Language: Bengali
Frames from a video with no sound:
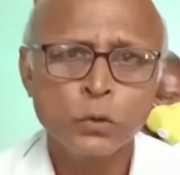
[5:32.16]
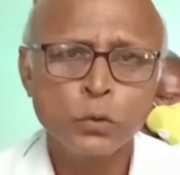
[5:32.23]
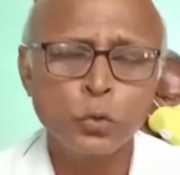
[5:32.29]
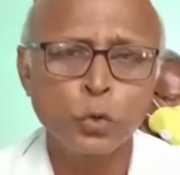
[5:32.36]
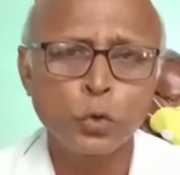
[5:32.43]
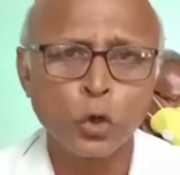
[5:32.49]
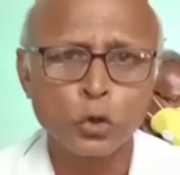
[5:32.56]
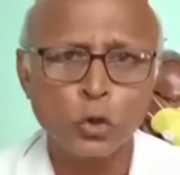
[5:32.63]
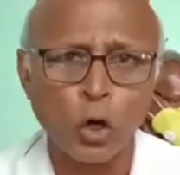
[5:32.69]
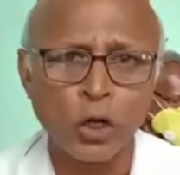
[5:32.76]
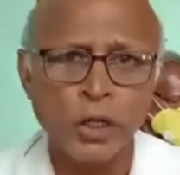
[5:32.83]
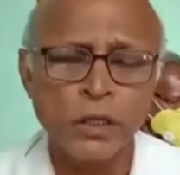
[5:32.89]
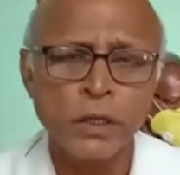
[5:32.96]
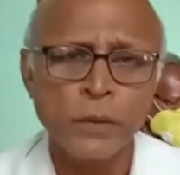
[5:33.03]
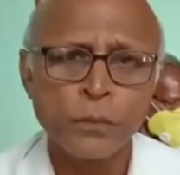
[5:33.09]
দুটো
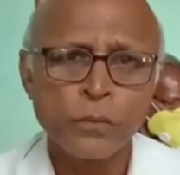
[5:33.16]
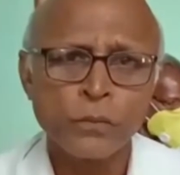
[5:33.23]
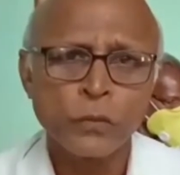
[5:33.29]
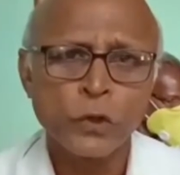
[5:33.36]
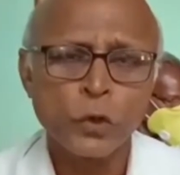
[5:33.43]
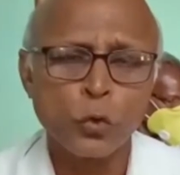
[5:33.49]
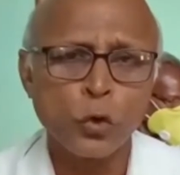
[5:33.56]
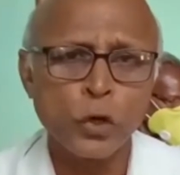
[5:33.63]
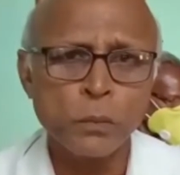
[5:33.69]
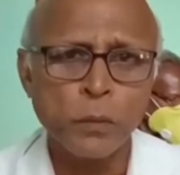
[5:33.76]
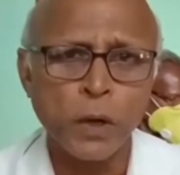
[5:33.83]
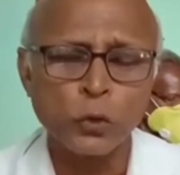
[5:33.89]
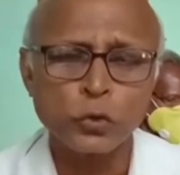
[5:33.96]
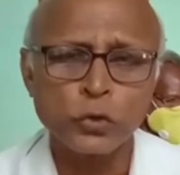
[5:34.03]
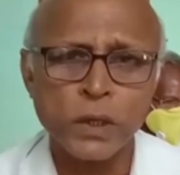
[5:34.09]
দলই গরিব
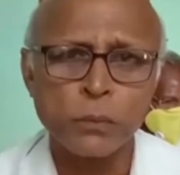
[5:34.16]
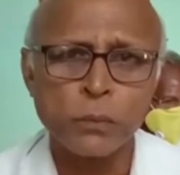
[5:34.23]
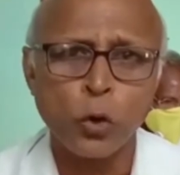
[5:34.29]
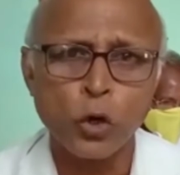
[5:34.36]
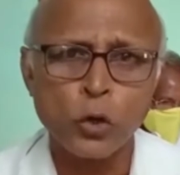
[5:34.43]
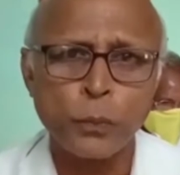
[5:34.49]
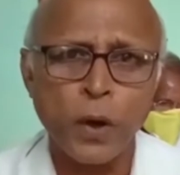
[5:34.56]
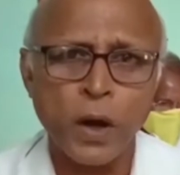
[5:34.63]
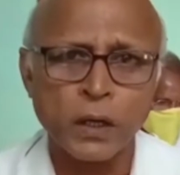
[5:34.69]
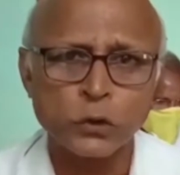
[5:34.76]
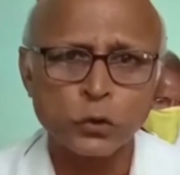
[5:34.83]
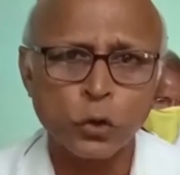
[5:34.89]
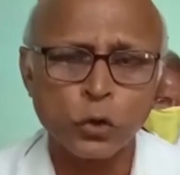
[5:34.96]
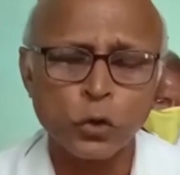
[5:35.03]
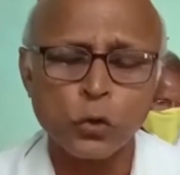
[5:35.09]
মানুষের ভোট পাওয়ার
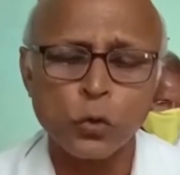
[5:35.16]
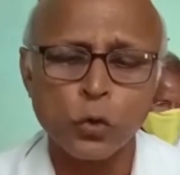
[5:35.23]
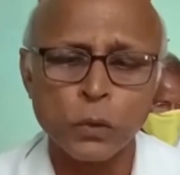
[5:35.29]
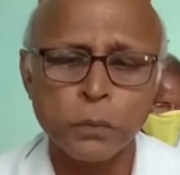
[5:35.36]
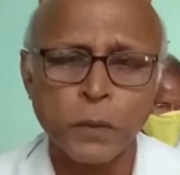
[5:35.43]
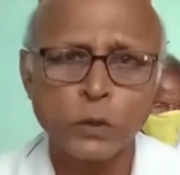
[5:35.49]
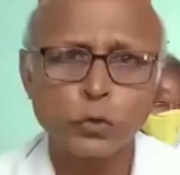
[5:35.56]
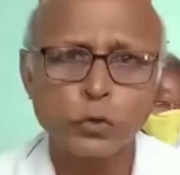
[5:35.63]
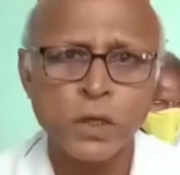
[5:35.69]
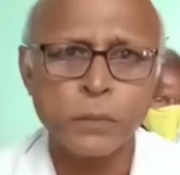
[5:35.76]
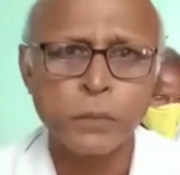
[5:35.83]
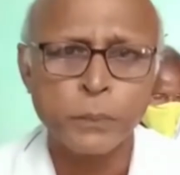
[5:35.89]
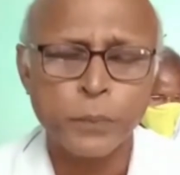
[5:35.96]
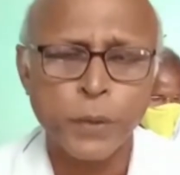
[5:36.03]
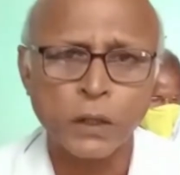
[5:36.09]
জন্য গরিব মানুষকে
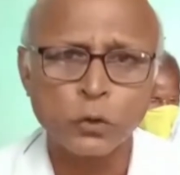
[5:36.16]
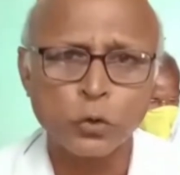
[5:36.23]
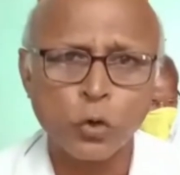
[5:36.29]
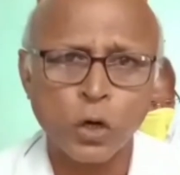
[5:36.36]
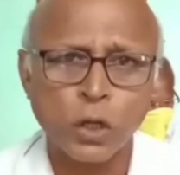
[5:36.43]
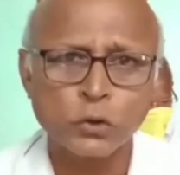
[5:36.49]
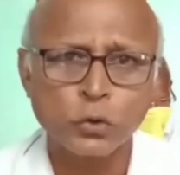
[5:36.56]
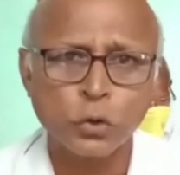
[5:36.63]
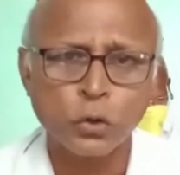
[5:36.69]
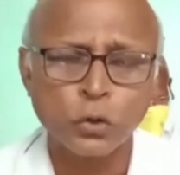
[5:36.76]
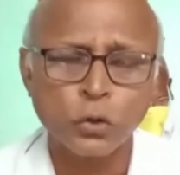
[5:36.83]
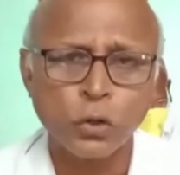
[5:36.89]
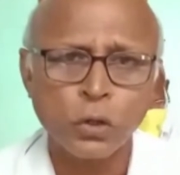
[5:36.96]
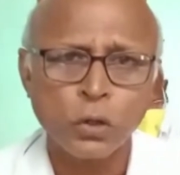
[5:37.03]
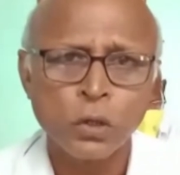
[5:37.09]
বিভ্রান্ত করার জন্য
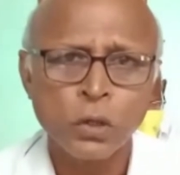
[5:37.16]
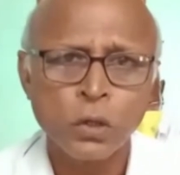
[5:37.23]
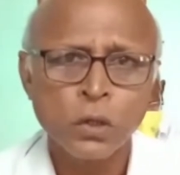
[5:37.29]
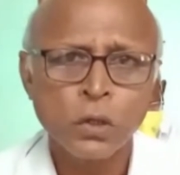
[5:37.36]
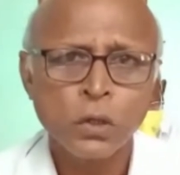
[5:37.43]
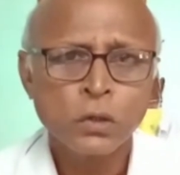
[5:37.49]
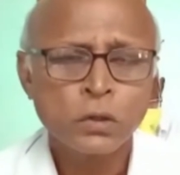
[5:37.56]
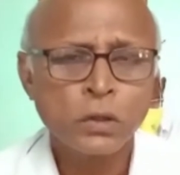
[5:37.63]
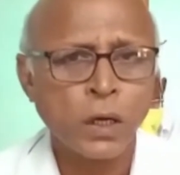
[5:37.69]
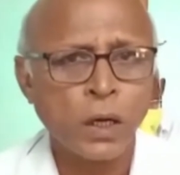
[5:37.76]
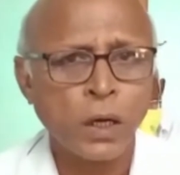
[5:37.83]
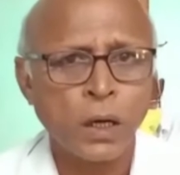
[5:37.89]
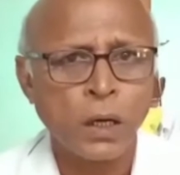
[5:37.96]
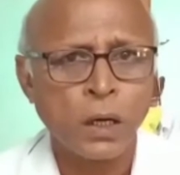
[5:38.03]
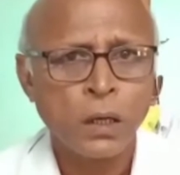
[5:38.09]
তারা
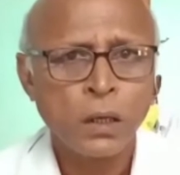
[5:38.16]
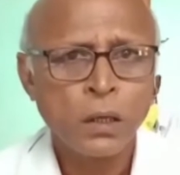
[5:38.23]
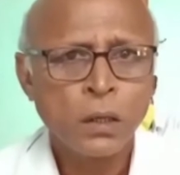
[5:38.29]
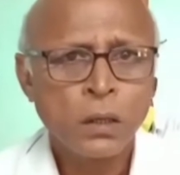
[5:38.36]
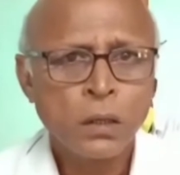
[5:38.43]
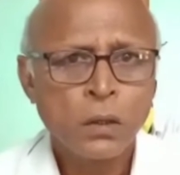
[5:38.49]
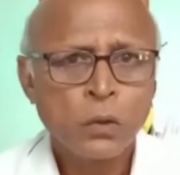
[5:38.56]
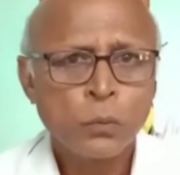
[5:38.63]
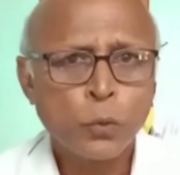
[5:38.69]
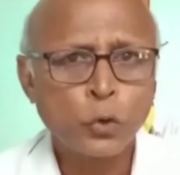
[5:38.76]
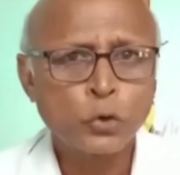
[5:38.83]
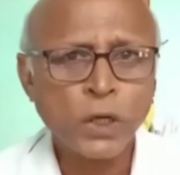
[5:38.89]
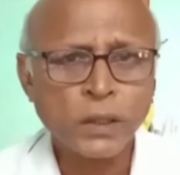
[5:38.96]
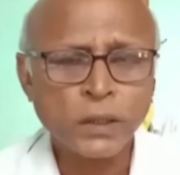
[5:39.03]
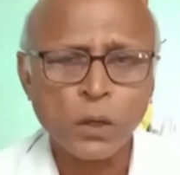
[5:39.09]

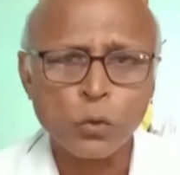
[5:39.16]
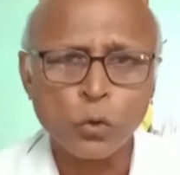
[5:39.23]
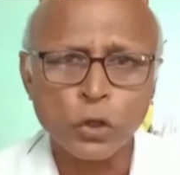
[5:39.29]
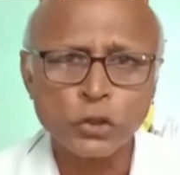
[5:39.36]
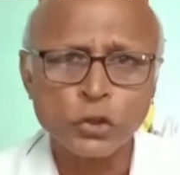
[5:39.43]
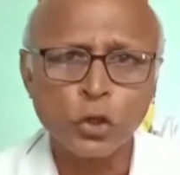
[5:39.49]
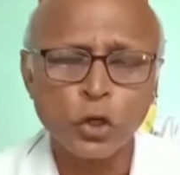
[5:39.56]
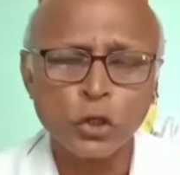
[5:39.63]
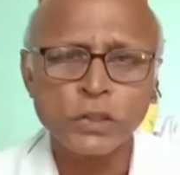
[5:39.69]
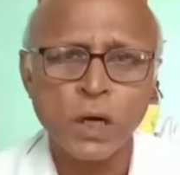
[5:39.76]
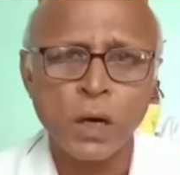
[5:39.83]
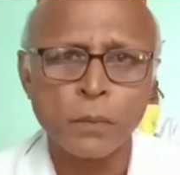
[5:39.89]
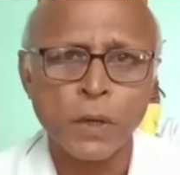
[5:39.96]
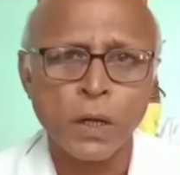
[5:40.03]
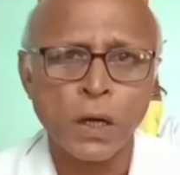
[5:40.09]
প্রচারটা করেছিল যে
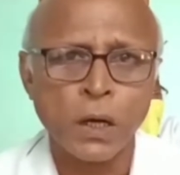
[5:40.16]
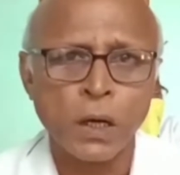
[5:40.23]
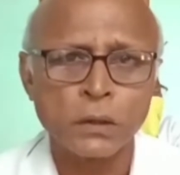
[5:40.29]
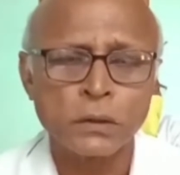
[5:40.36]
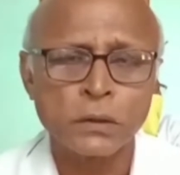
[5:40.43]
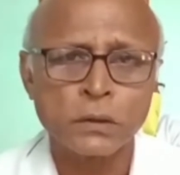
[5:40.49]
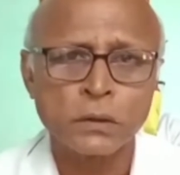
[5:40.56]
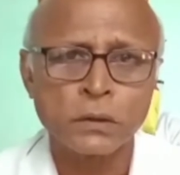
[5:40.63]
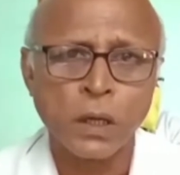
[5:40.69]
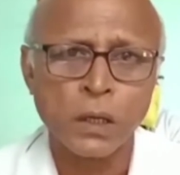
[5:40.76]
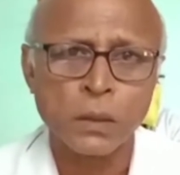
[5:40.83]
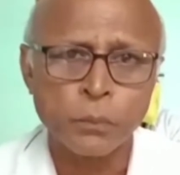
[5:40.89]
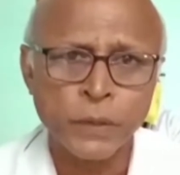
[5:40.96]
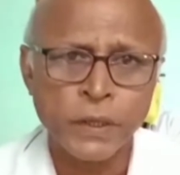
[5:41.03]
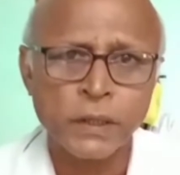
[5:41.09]
আমরা তার
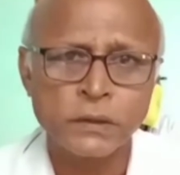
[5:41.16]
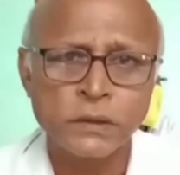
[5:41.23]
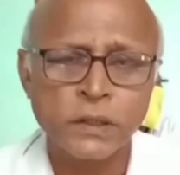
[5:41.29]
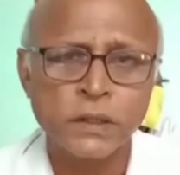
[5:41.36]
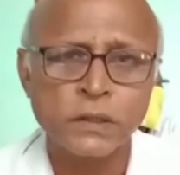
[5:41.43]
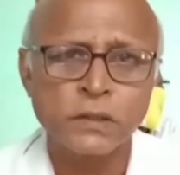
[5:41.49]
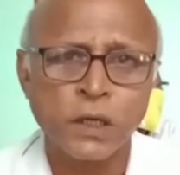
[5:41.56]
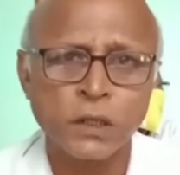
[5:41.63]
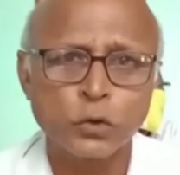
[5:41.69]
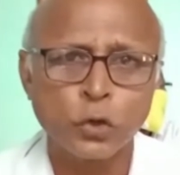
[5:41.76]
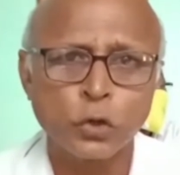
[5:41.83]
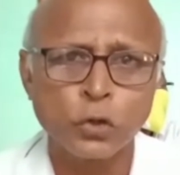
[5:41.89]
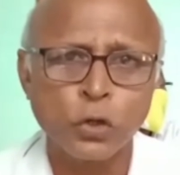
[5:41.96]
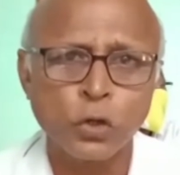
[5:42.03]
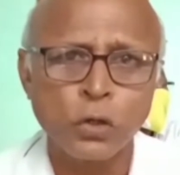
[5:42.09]
মেয়ের চিকিৎসার জন্য